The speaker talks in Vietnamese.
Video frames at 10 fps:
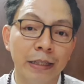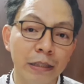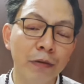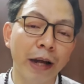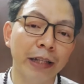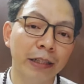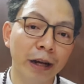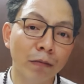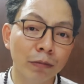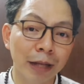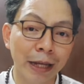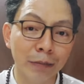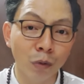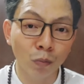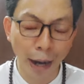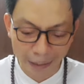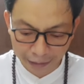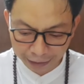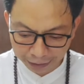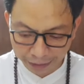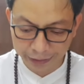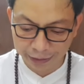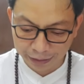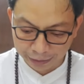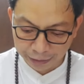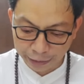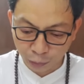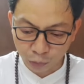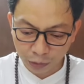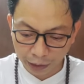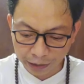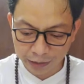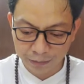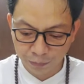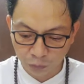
như vậy trong ngày mùng 3 Tết này thì tuổi Tỵ,